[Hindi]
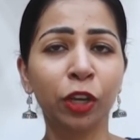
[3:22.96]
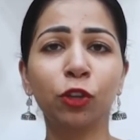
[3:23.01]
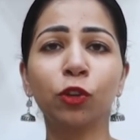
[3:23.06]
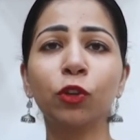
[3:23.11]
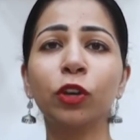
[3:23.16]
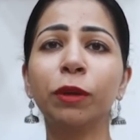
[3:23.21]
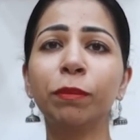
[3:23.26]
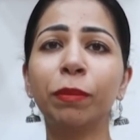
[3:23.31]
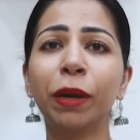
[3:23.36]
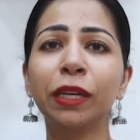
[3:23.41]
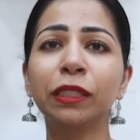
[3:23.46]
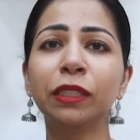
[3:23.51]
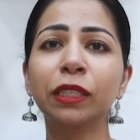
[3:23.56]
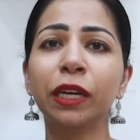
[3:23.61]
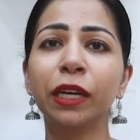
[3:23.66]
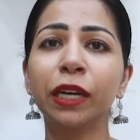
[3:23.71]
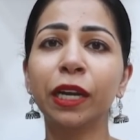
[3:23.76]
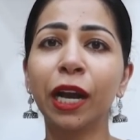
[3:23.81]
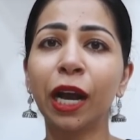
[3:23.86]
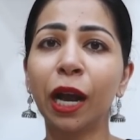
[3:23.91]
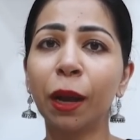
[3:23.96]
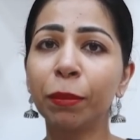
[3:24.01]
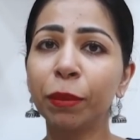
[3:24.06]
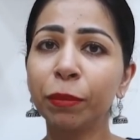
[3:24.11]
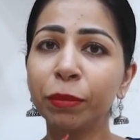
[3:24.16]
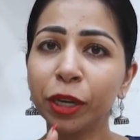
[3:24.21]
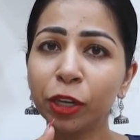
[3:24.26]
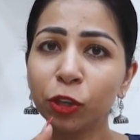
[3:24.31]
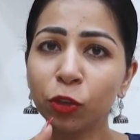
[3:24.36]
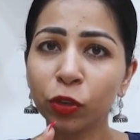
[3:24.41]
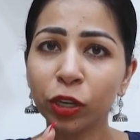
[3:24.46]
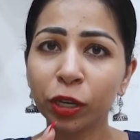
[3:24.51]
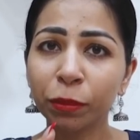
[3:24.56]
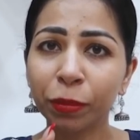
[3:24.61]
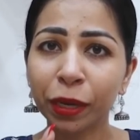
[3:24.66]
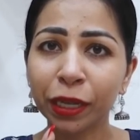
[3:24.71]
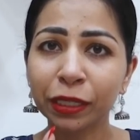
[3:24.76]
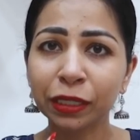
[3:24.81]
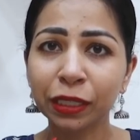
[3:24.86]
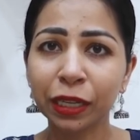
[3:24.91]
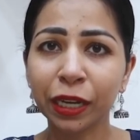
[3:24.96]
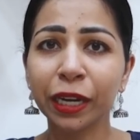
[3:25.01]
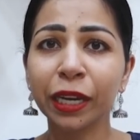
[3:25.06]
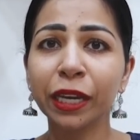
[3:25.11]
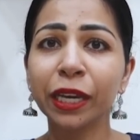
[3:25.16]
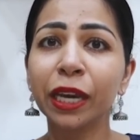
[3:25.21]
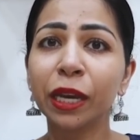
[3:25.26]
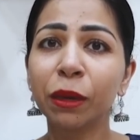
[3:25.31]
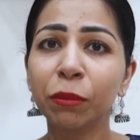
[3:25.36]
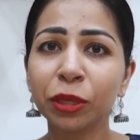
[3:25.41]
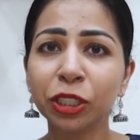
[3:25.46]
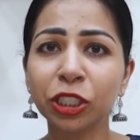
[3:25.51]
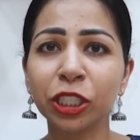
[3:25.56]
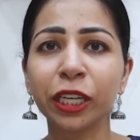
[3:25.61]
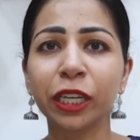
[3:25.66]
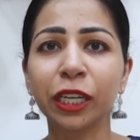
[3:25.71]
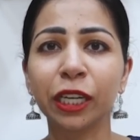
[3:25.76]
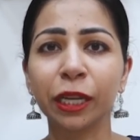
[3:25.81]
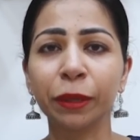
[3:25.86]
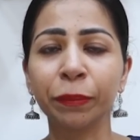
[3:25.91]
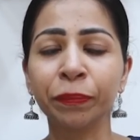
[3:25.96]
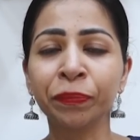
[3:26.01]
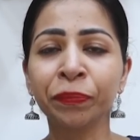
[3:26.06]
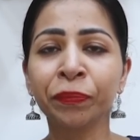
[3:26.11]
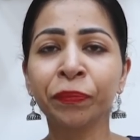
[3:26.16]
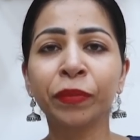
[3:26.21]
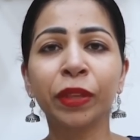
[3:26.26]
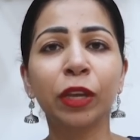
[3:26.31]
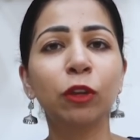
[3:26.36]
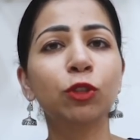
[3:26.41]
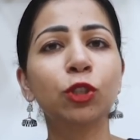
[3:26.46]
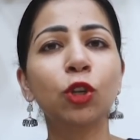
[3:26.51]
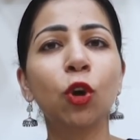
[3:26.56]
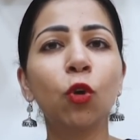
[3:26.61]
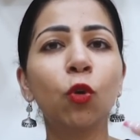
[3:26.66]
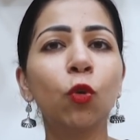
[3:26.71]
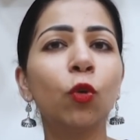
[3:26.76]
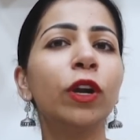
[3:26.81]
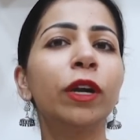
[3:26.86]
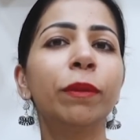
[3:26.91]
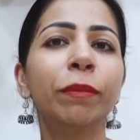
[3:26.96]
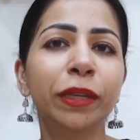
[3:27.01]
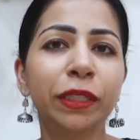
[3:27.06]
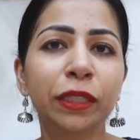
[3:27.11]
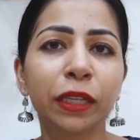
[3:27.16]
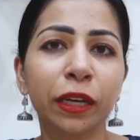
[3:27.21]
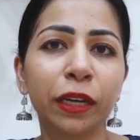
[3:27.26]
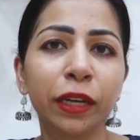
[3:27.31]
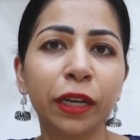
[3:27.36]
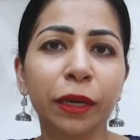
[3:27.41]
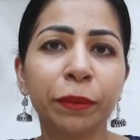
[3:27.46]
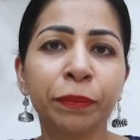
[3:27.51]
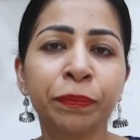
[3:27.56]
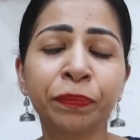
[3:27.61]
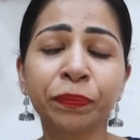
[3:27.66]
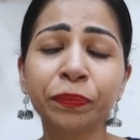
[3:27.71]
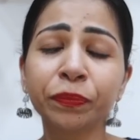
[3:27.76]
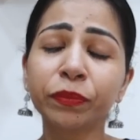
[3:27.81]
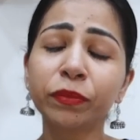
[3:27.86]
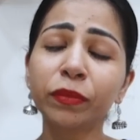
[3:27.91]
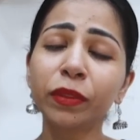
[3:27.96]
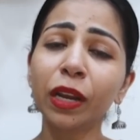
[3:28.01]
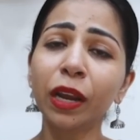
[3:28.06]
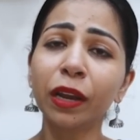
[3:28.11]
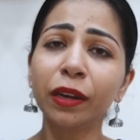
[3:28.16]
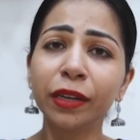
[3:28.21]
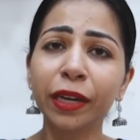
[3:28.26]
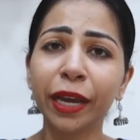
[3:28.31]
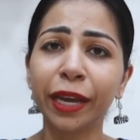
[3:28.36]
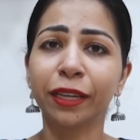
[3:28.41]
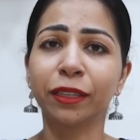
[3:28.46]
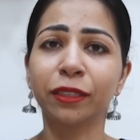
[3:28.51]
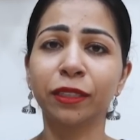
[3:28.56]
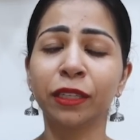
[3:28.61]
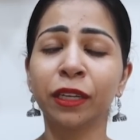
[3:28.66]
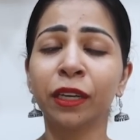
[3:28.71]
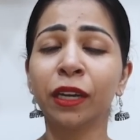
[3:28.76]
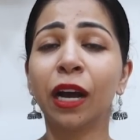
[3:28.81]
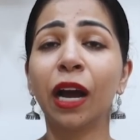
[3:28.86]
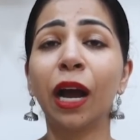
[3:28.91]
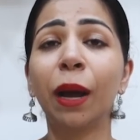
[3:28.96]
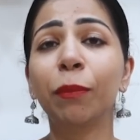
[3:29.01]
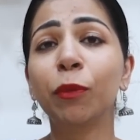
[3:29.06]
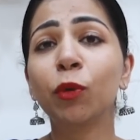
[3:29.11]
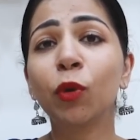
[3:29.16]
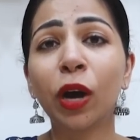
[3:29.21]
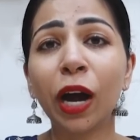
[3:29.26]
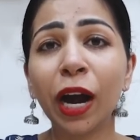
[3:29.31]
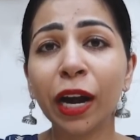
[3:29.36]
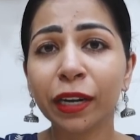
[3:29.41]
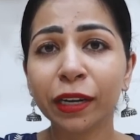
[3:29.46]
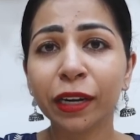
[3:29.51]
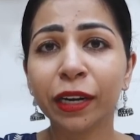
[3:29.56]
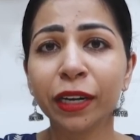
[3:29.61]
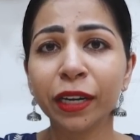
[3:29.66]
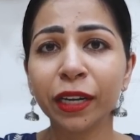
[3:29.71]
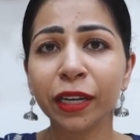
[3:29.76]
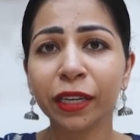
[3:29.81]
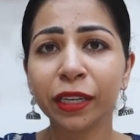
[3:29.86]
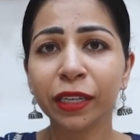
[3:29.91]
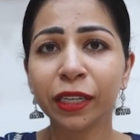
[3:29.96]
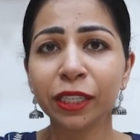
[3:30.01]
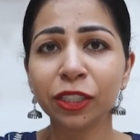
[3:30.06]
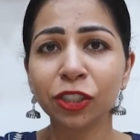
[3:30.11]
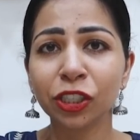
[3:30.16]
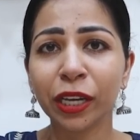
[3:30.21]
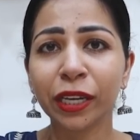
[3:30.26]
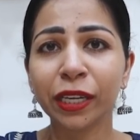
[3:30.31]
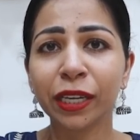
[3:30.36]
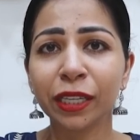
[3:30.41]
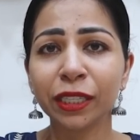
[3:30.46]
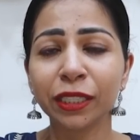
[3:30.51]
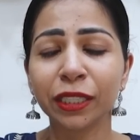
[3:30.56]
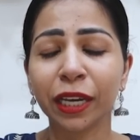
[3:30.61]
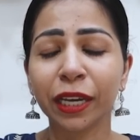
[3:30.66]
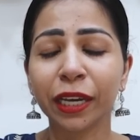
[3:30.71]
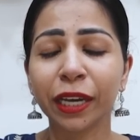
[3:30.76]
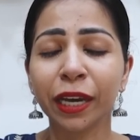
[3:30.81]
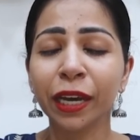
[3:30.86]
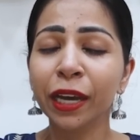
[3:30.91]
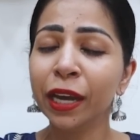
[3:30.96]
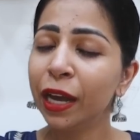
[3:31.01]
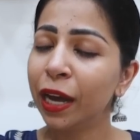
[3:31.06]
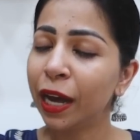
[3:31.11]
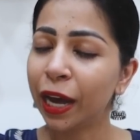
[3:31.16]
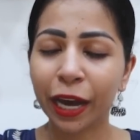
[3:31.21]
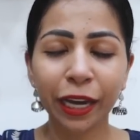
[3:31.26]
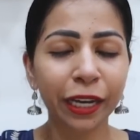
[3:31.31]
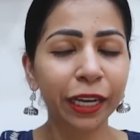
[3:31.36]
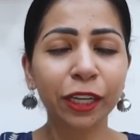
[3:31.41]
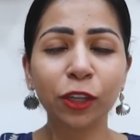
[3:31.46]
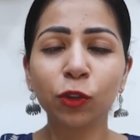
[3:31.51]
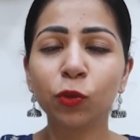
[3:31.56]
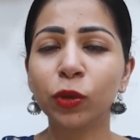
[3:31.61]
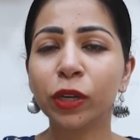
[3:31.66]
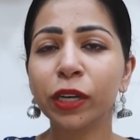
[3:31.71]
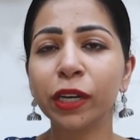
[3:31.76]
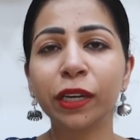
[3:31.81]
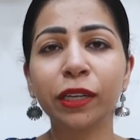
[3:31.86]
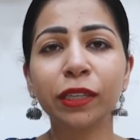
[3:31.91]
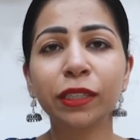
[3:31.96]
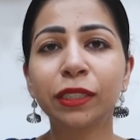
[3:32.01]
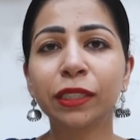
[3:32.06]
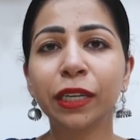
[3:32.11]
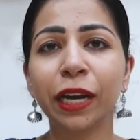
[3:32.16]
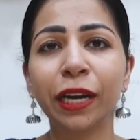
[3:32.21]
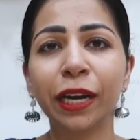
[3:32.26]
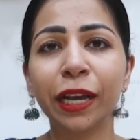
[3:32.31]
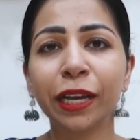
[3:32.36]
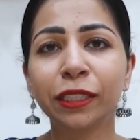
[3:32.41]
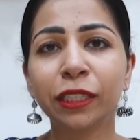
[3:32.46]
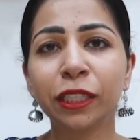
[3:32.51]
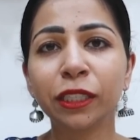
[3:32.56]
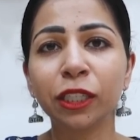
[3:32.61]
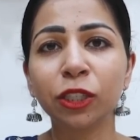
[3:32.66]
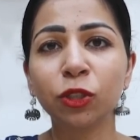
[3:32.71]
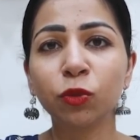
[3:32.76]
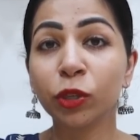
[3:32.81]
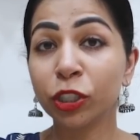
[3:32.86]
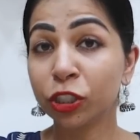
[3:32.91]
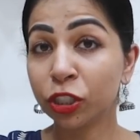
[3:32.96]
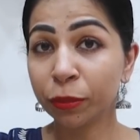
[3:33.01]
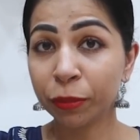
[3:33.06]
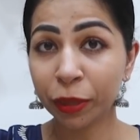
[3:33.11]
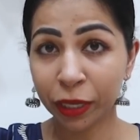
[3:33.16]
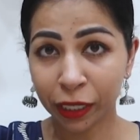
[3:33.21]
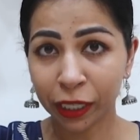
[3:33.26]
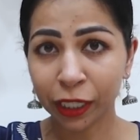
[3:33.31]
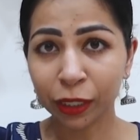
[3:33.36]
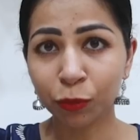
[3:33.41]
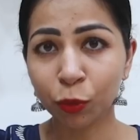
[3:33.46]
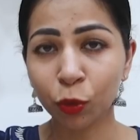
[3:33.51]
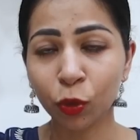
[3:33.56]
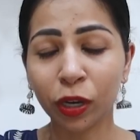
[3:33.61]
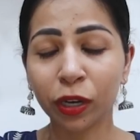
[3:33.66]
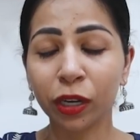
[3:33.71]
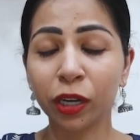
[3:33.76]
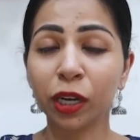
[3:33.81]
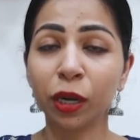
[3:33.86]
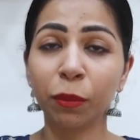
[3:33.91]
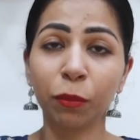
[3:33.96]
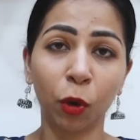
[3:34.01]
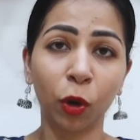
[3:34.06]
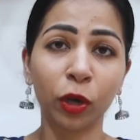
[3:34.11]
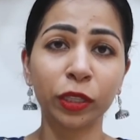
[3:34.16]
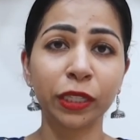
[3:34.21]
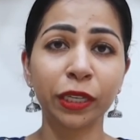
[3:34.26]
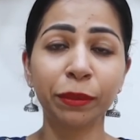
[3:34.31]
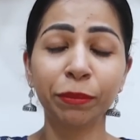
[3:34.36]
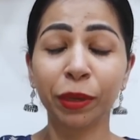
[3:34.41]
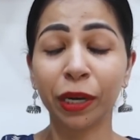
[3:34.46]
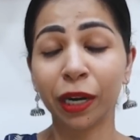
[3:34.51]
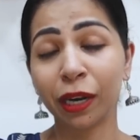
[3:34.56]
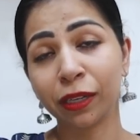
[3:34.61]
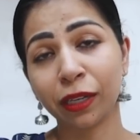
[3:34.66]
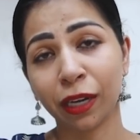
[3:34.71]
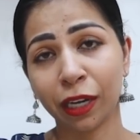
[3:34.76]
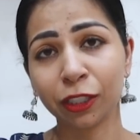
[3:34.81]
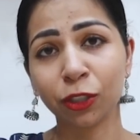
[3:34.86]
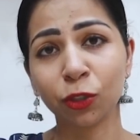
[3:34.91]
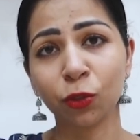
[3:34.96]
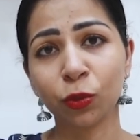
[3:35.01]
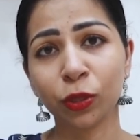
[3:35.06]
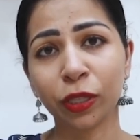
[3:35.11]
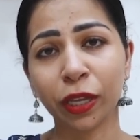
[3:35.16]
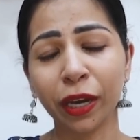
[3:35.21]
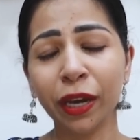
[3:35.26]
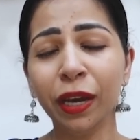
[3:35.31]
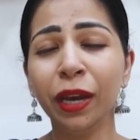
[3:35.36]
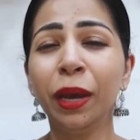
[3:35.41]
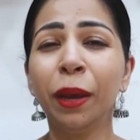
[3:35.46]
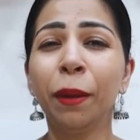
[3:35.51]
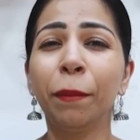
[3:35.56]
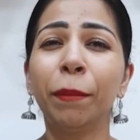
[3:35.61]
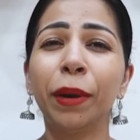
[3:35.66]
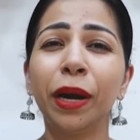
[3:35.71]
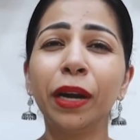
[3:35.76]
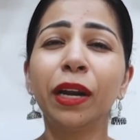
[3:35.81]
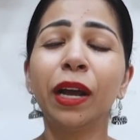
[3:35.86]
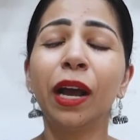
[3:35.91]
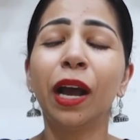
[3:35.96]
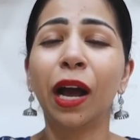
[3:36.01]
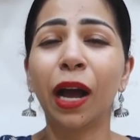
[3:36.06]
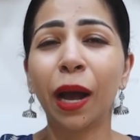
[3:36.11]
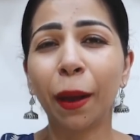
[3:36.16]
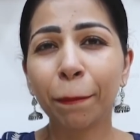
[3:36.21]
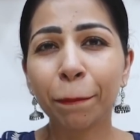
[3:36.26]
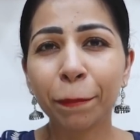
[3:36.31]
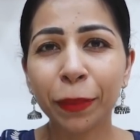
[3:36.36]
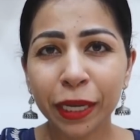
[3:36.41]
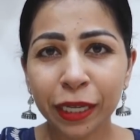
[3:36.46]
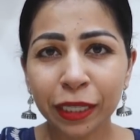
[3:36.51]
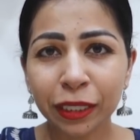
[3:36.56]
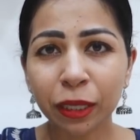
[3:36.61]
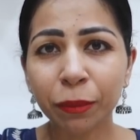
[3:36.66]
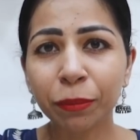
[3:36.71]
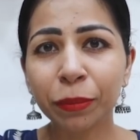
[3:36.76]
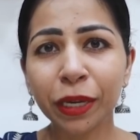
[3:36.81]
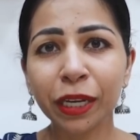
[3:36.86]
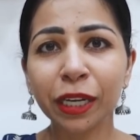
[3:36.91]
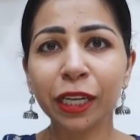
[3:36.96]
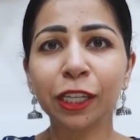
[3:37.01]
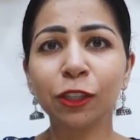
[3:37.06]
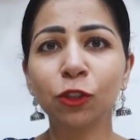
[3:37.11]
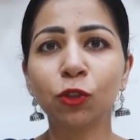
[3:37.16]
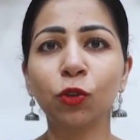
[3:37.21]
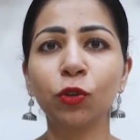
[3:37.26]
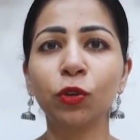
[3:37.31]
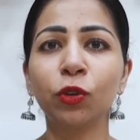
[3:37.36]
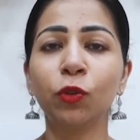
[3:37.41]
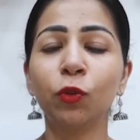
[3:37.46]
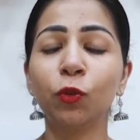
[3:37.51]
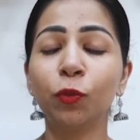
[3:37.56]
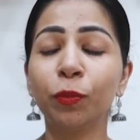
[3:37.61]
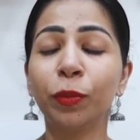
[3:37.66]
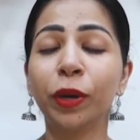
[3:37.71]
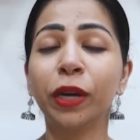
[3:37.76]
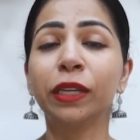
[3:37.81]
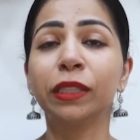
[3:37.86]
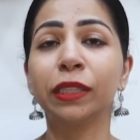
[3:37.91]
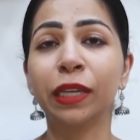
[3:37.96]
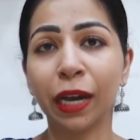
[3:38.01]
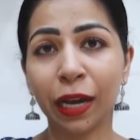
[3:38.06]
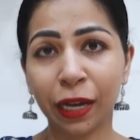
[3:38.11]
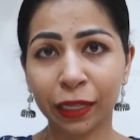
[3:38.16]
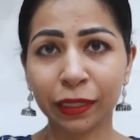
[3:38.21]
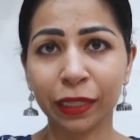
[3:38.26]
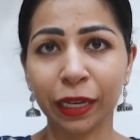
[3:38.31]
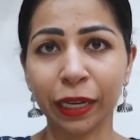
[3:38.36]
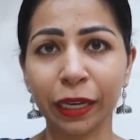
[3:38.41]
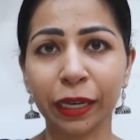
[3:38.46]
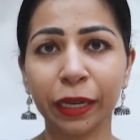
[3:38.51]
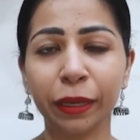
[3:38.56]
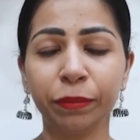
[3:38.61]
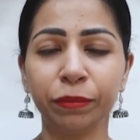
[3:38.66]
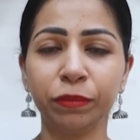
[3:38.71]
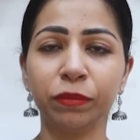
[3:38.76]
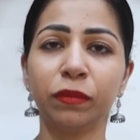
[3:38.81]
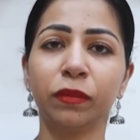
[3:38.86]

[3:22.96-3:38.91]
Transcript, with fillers: यूरिन पास करना है आप अपना यूरिन पास करेंगे इमीजिएटली उसको होल्ड मत करना नेक्स्ट आपको आठ घंटे की नींद चाहिए ही चाहिए आई कैन टोटली अंडरस्टैंड ऐसी सिचुएशन में नींद पूरा करना बहुत ही बड़ा टास्क होता है बट आप प्लीज़ अपनी नींद को ऊपर ध्यान देंगे